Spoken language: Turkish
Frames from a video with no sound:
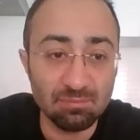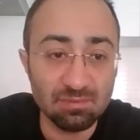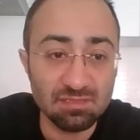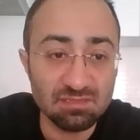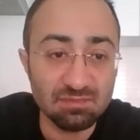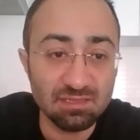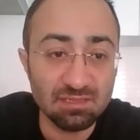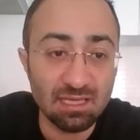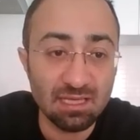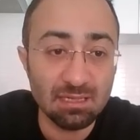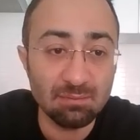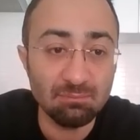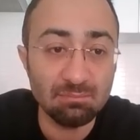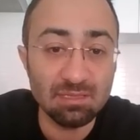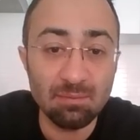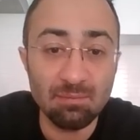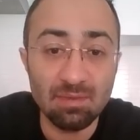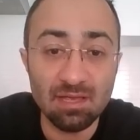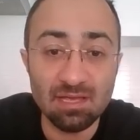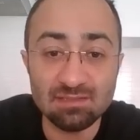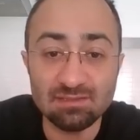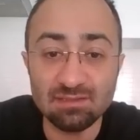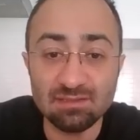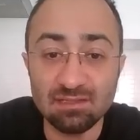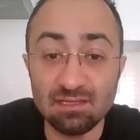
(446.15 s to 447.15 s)
Şimdi gelin bir de
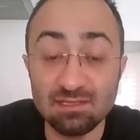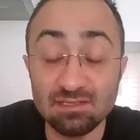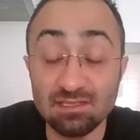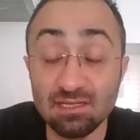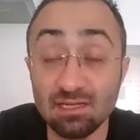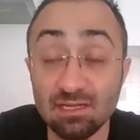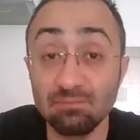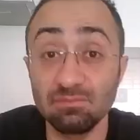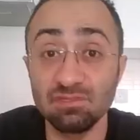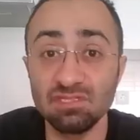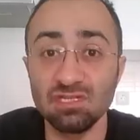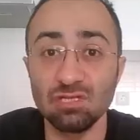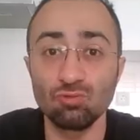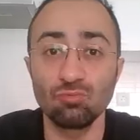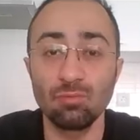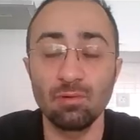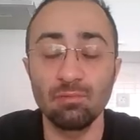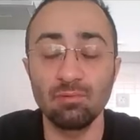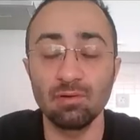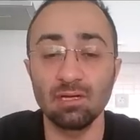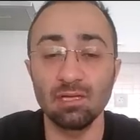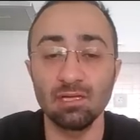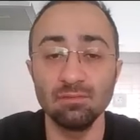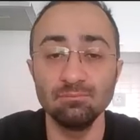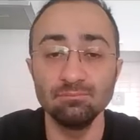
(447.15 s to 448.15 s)
beyazın kazanamayacağı duruma
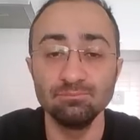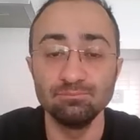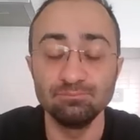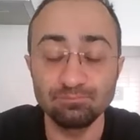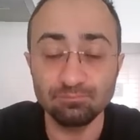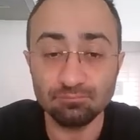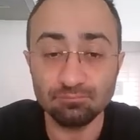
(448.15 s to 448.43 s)
bakalım.